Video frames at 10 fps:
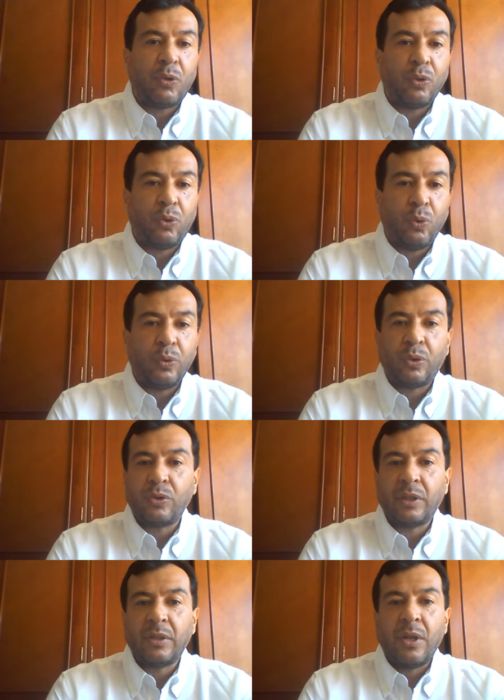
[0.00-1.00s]
con to.
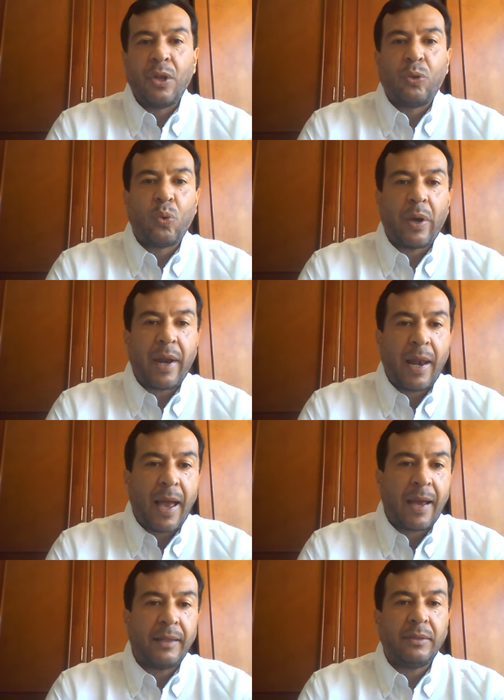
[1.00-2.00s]
Entonces, to
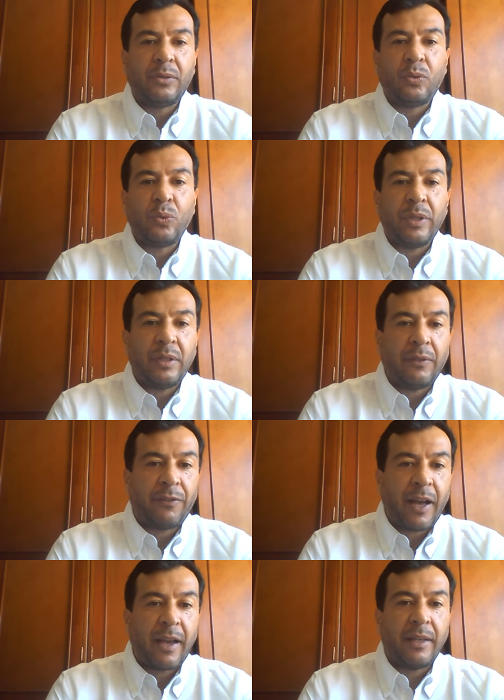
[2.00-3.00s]
analyze, to
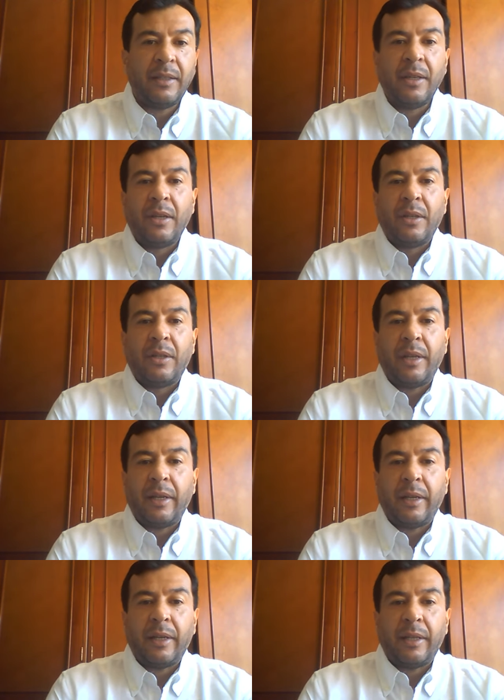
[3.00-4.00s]
identify,
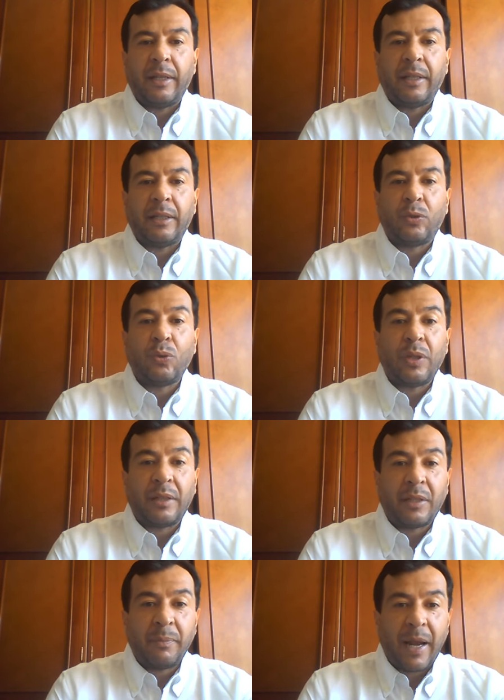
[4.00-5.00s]
eh, to
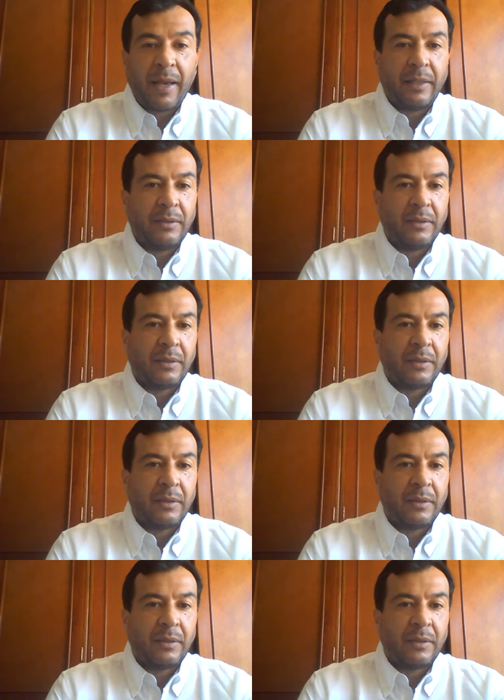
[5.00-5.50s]
determine,